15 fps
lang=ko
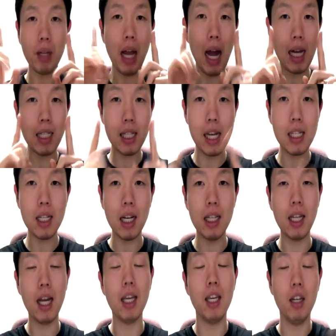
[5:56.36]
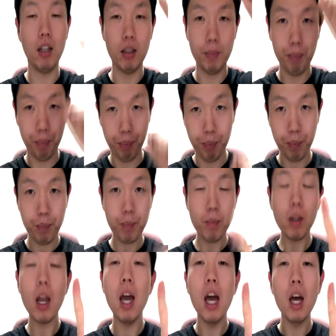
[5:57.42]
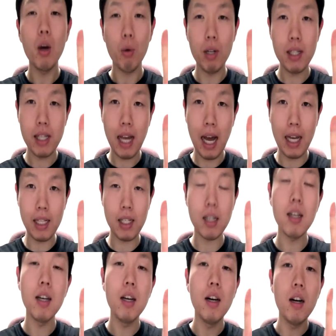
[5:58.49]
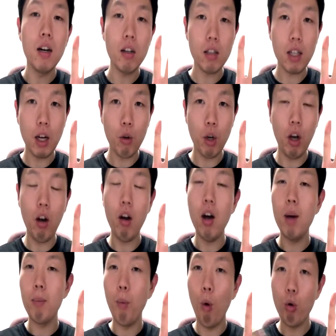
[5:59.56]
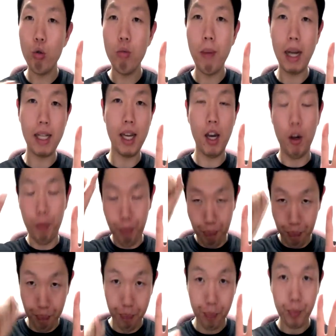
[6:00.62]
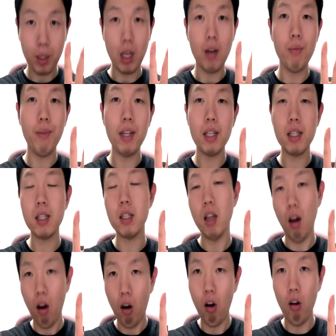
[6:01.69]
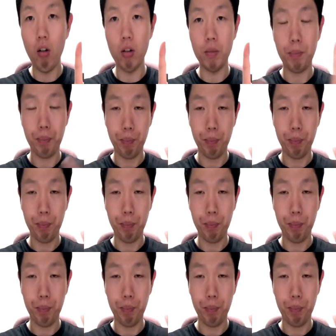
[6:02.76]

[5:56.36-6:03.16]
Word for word: 한 사이즈가 있다인겨 one size. 어떻다고요? 모두 맞아요. fits all.